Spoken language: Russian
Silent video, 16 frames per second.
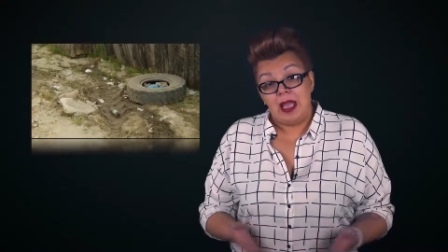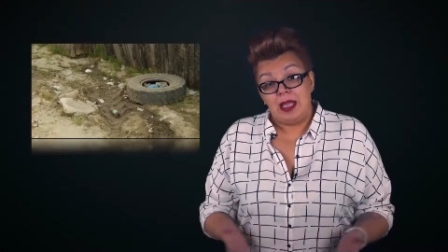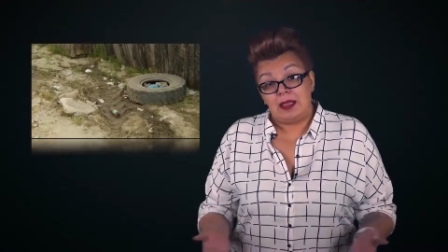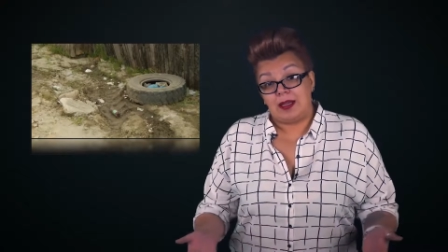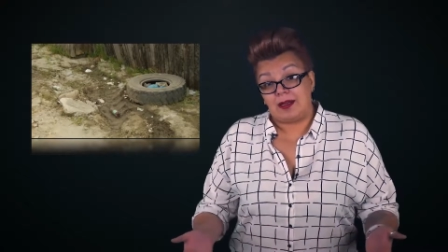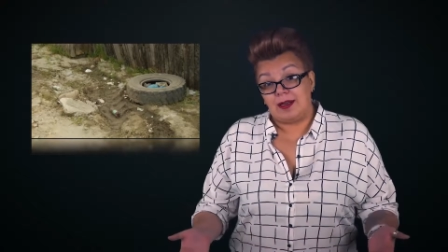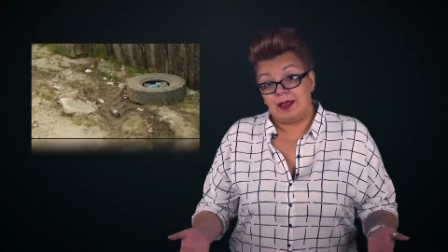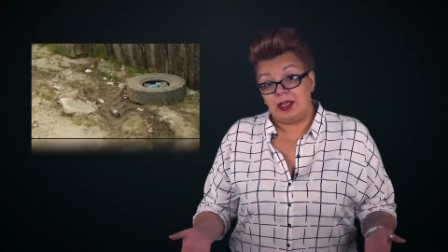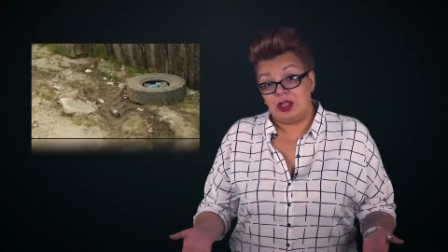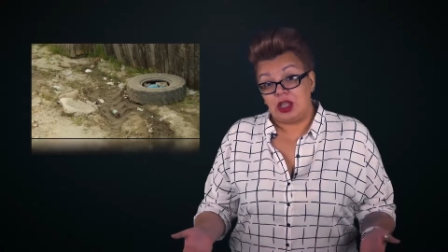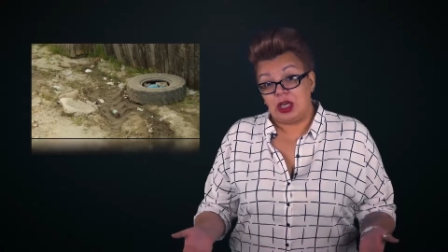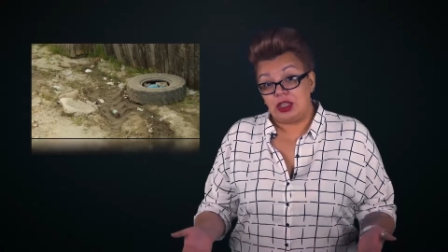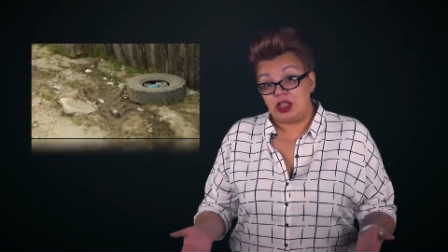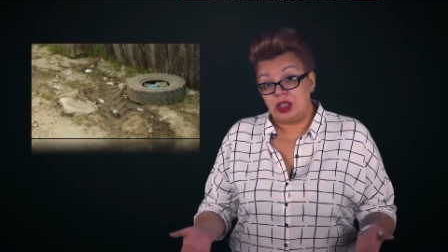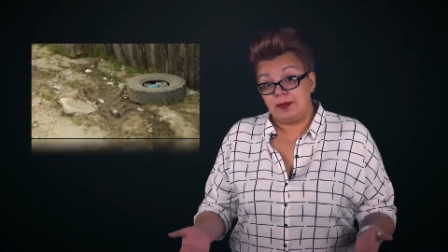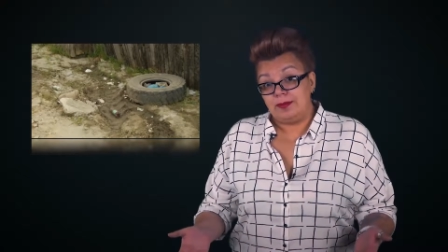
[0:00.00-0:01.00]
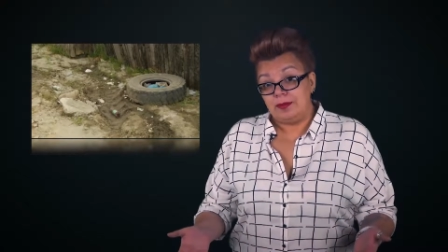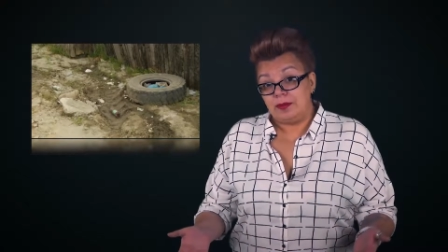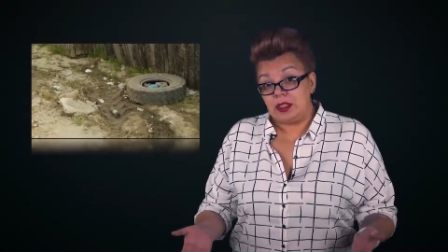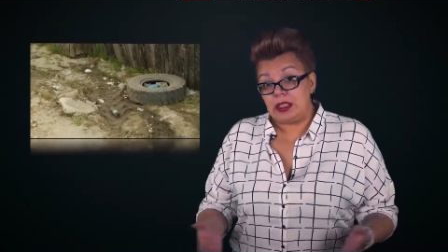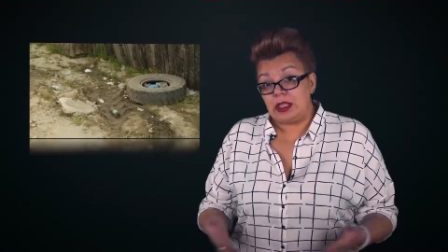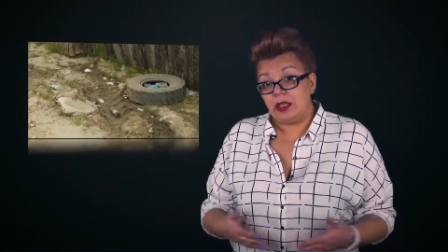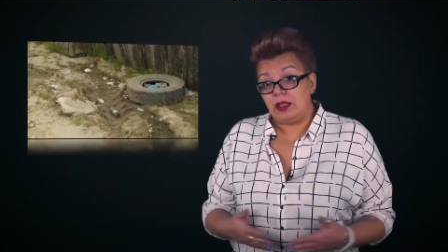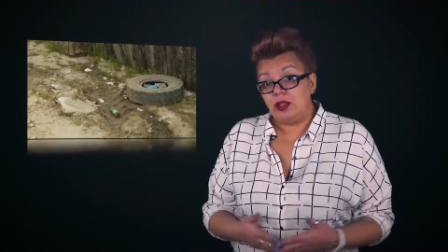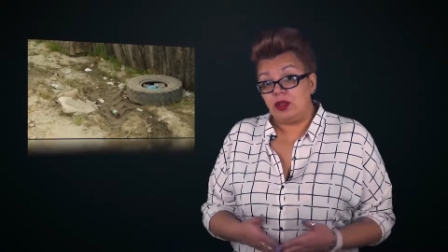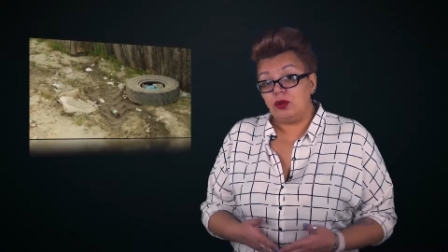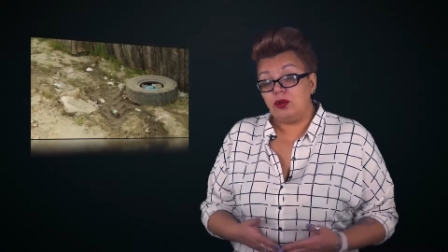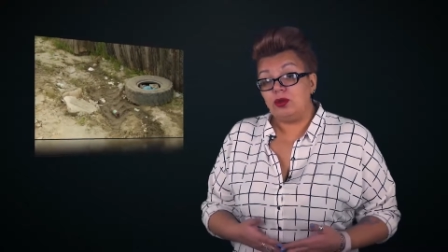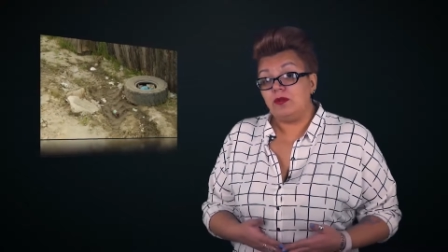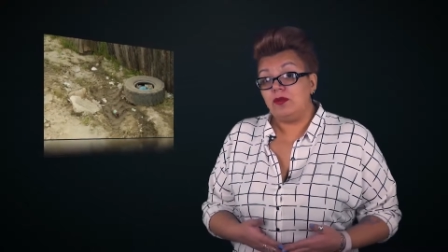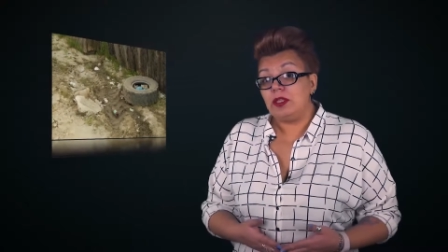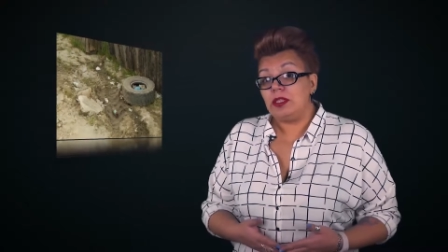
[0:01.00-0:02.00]
Так или иначе, дело
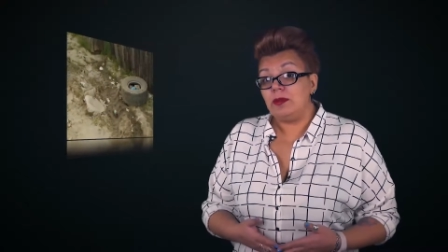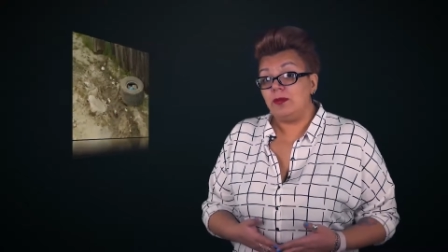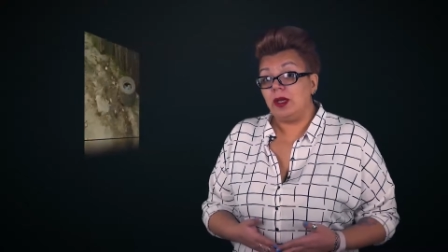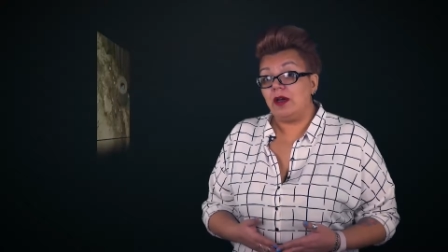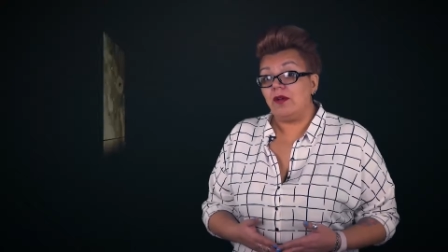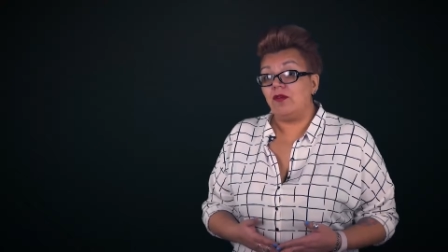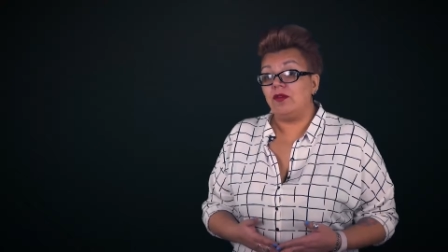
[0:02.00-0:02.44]
тут, видимо,